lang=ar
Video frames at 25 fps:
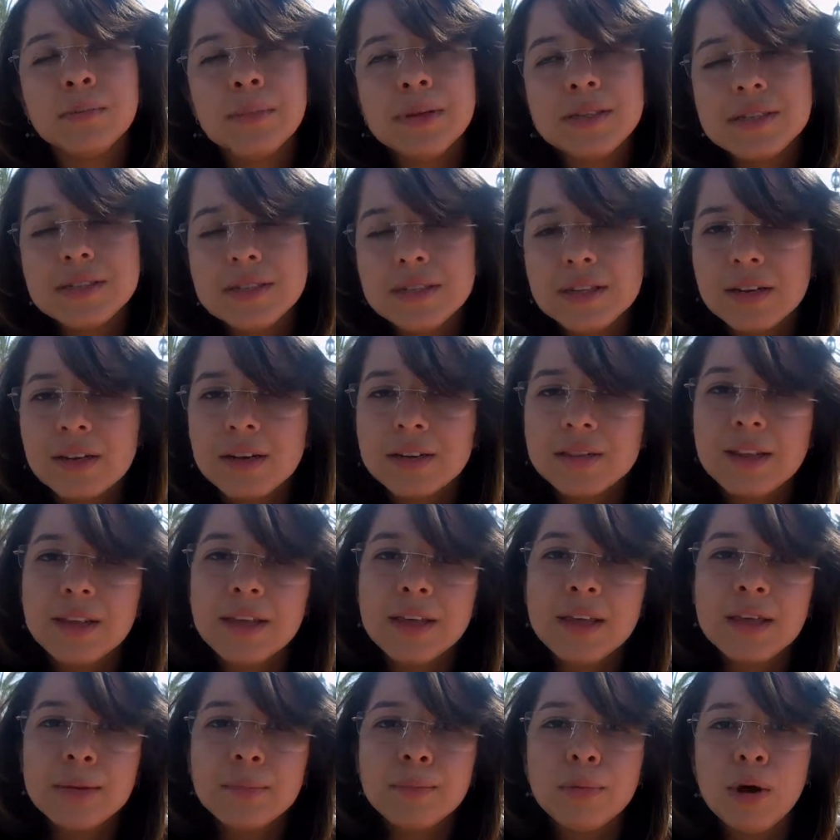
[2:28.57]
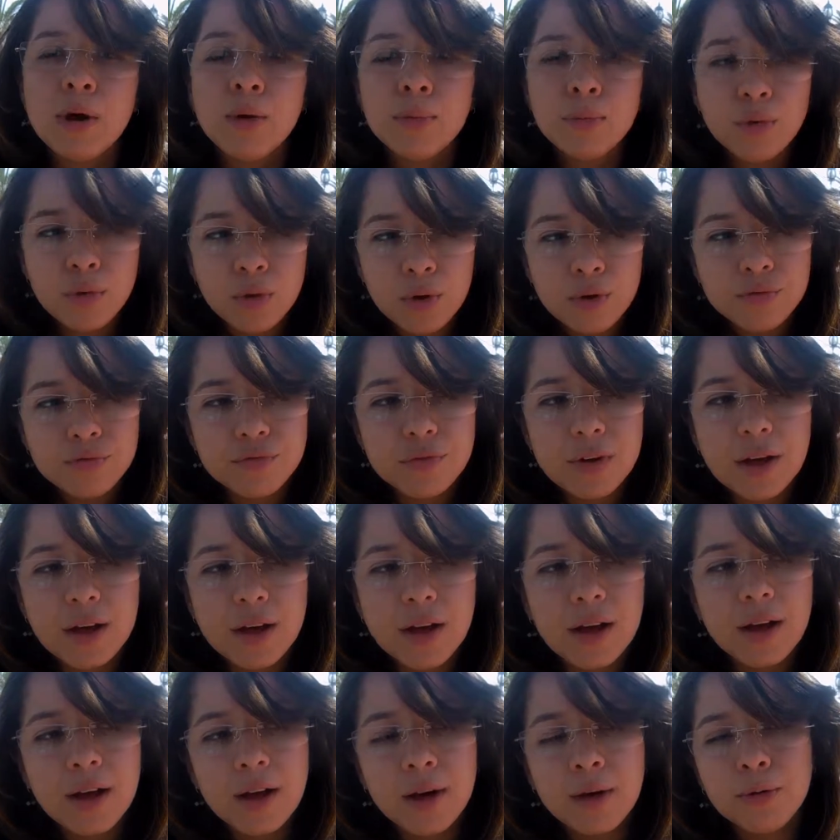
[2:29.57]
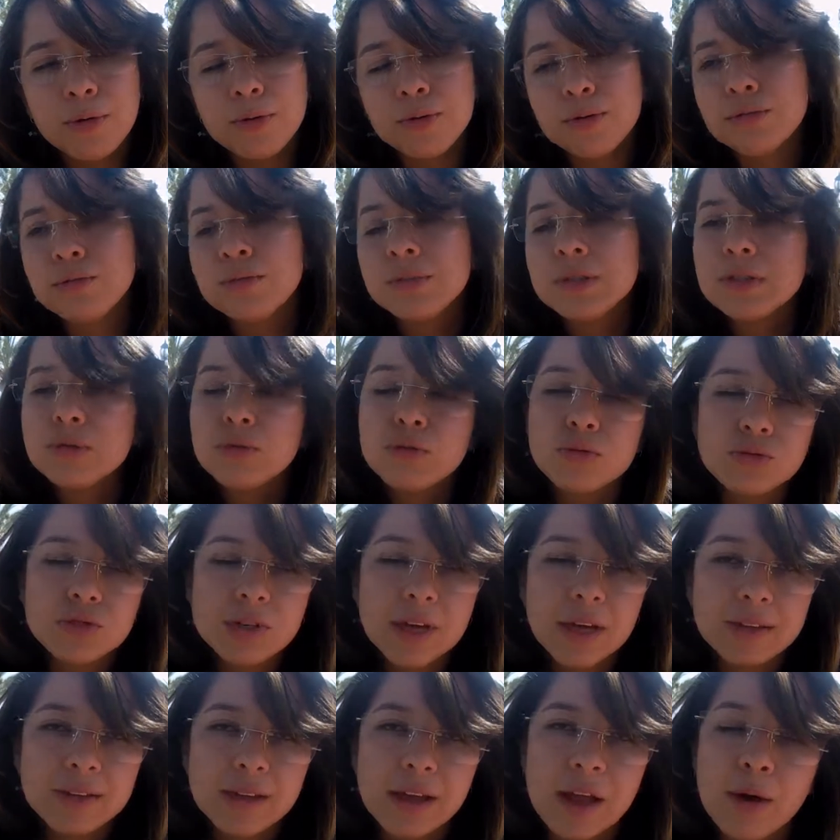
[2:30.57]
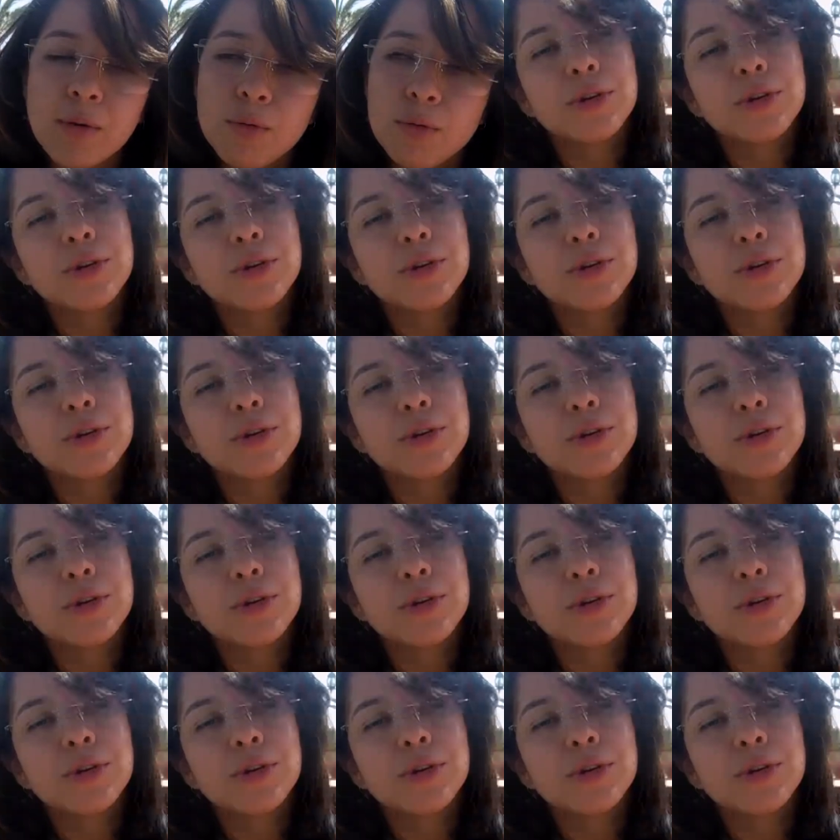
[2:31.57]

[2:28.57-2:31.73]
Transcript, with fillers: مسيره طيبه وموفقه وما تكونش هادئه